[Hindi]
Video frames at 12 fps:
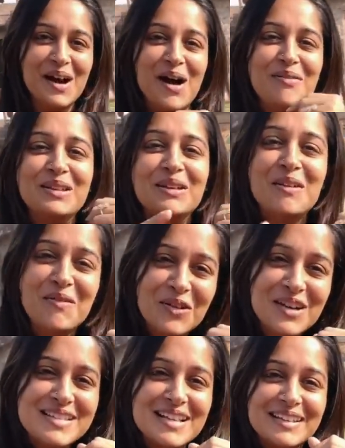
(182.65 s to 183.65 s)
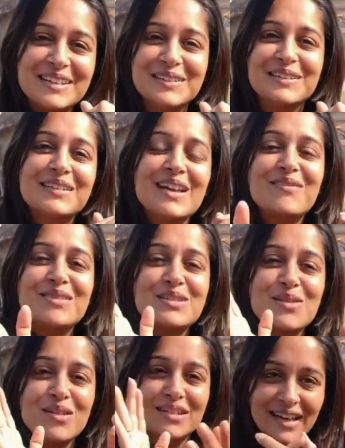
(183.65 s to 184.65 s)
अभी तो मैं बोल सकती हूँ क्योंकि आपने
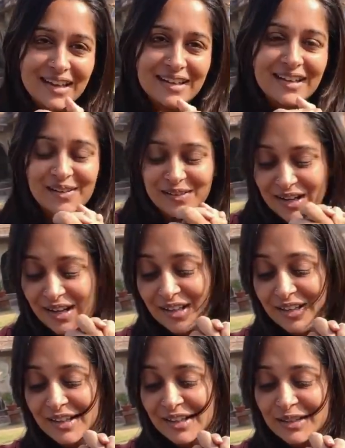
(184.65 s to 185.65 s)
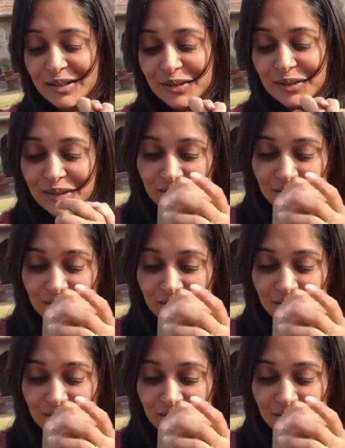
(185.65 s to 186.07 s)
सॉन्ग देख लिया होगा तो